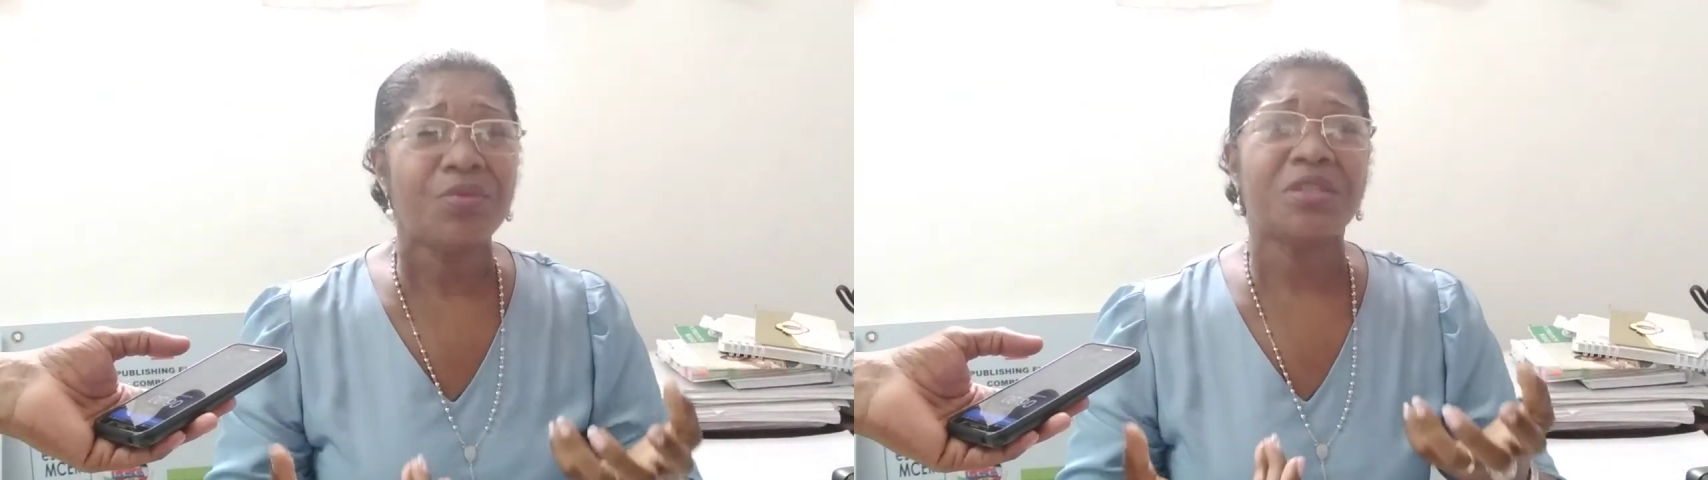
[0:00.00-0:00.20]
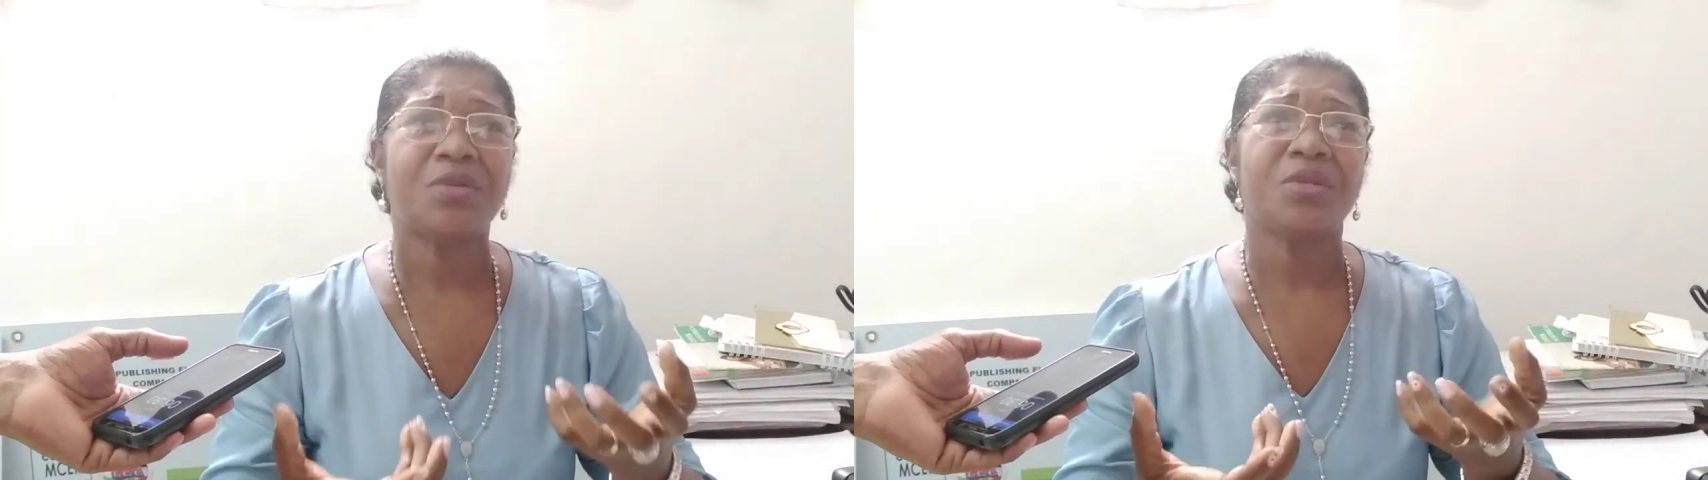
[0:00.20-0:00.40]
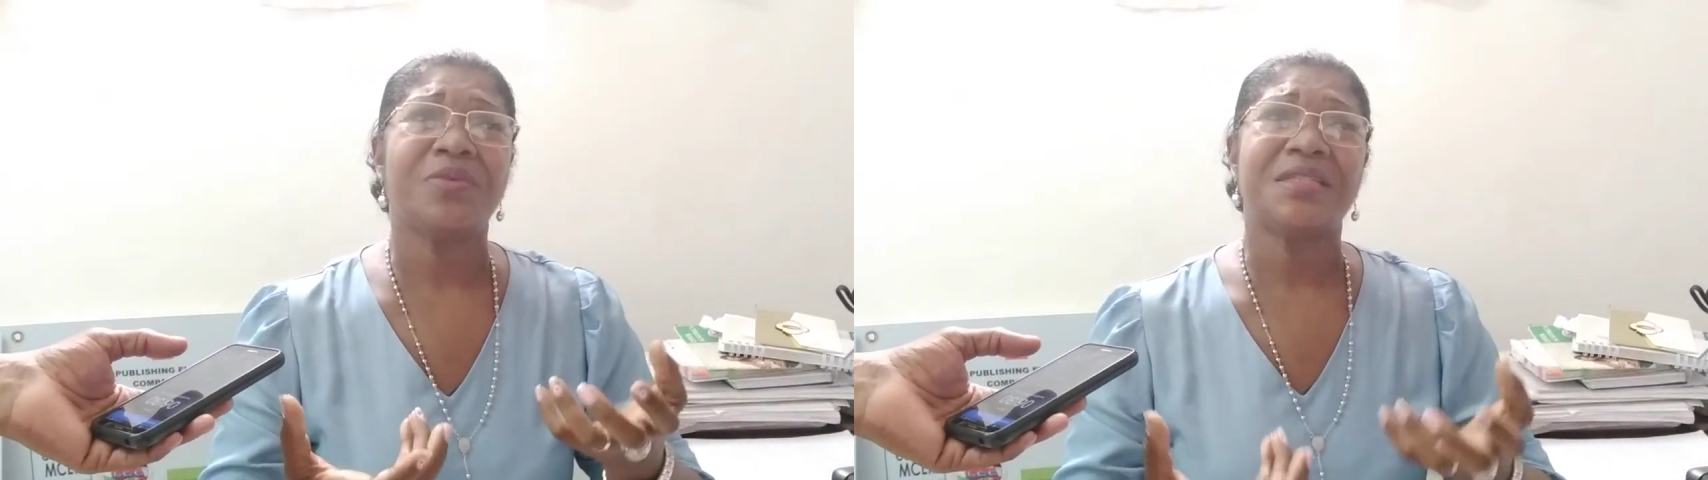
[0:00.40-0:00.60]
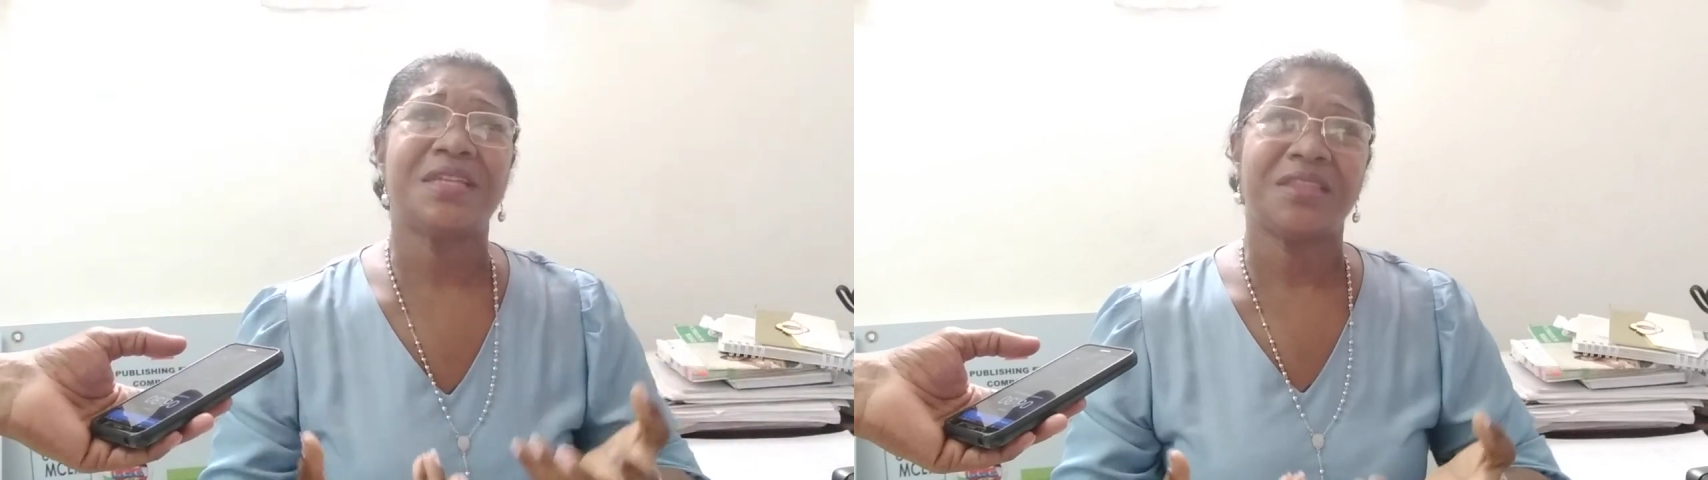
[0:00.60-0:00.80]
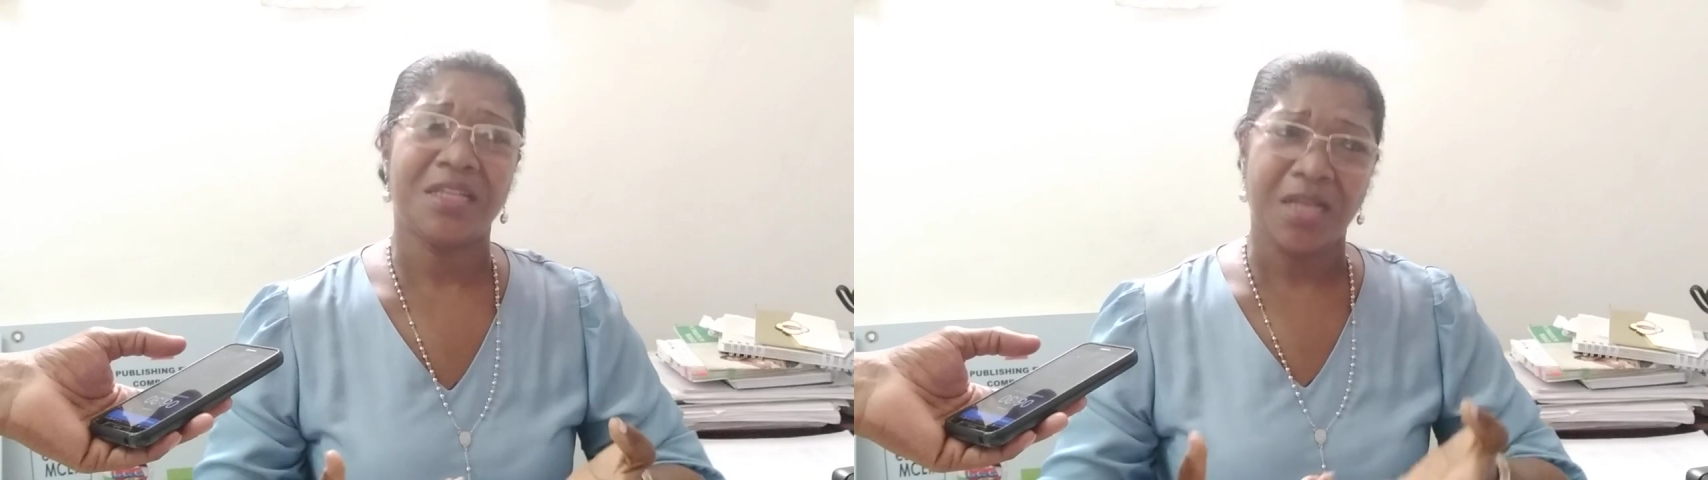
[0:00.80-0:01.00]
nuestra
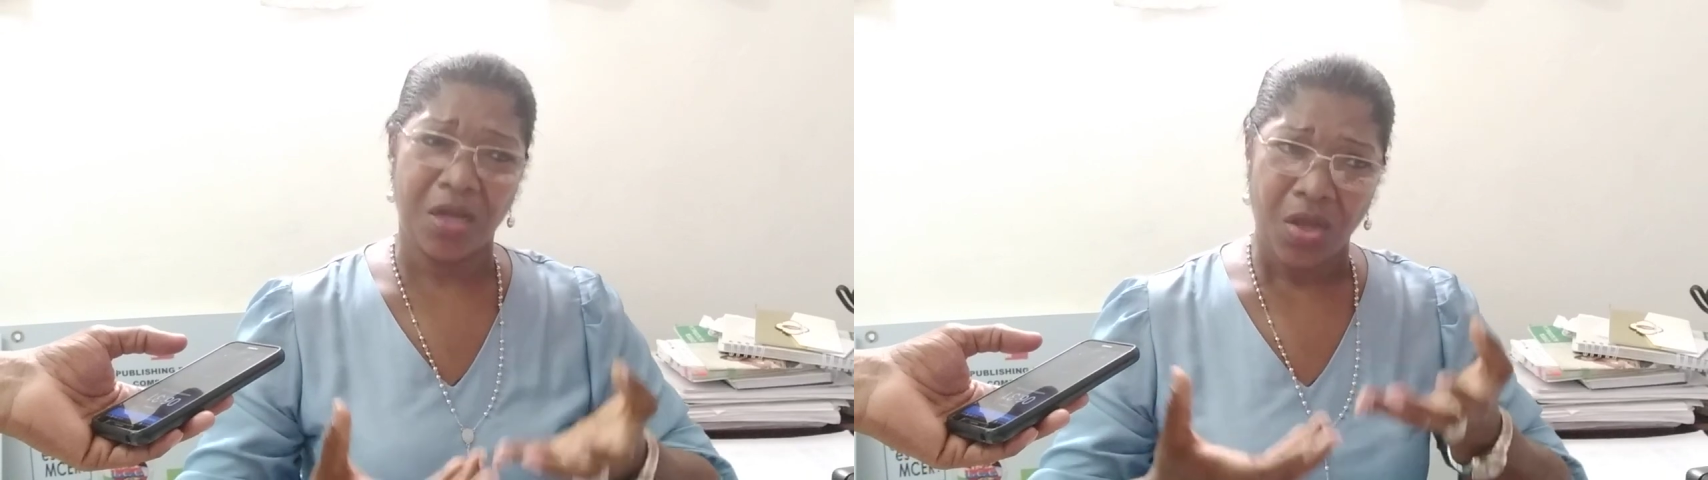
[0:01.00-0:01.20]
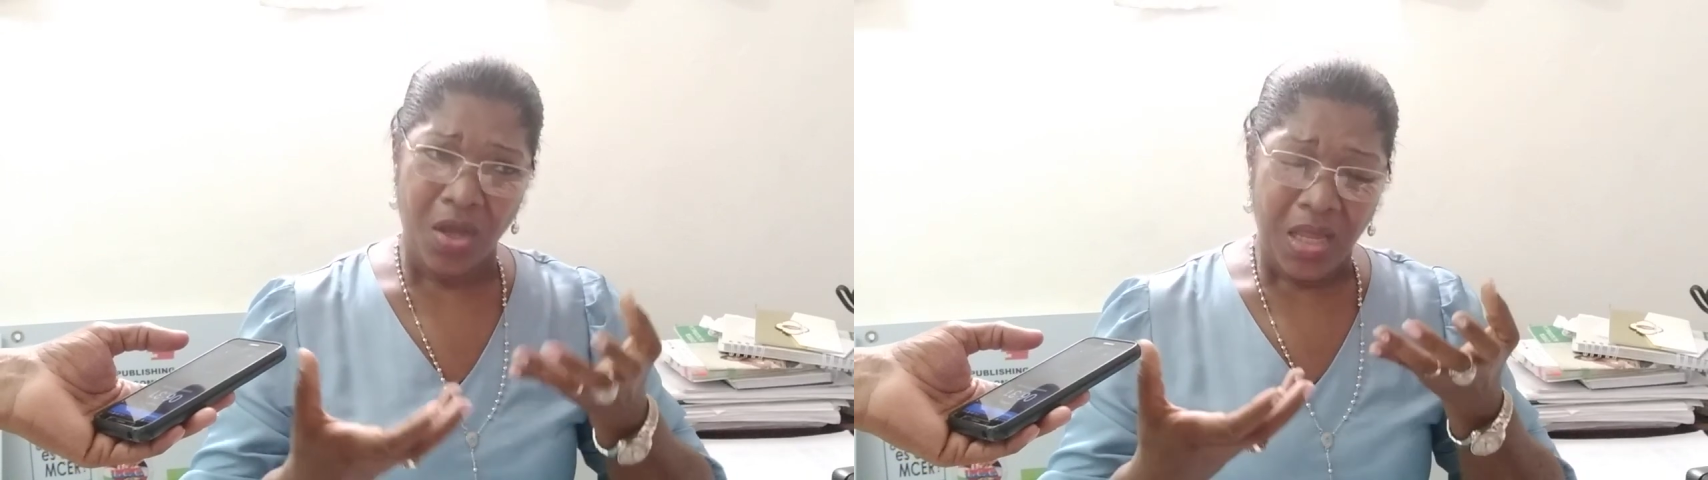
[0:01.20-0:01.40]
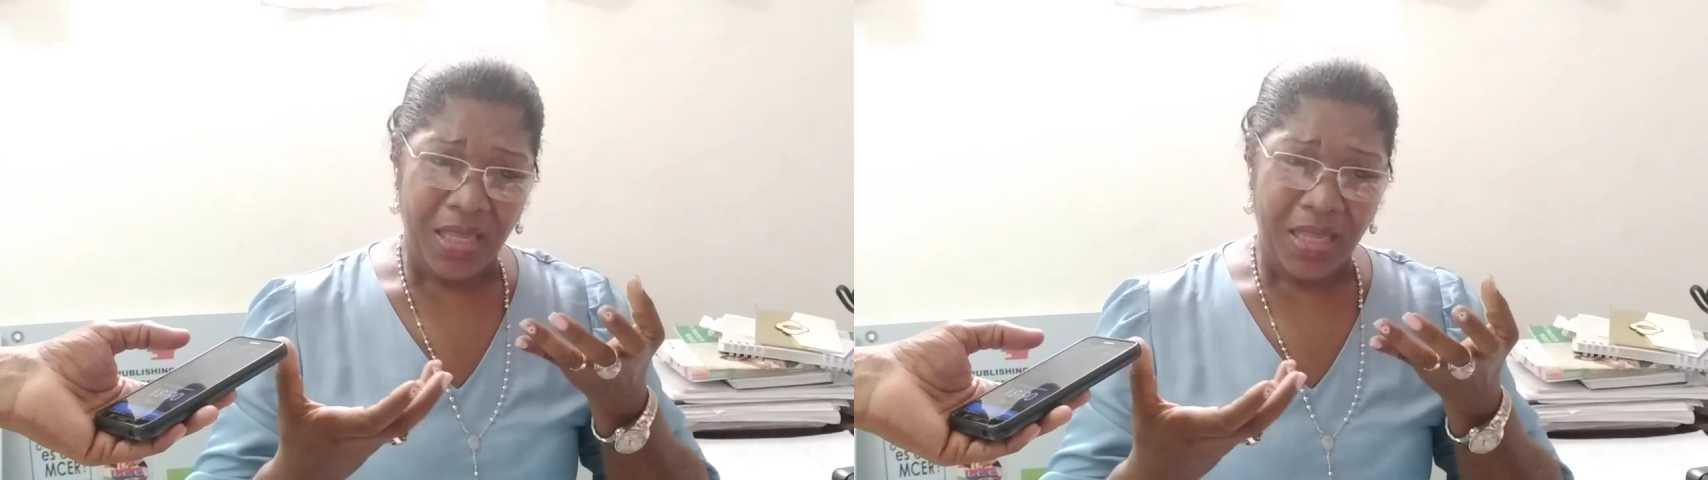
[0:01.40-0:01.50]
universidad tenga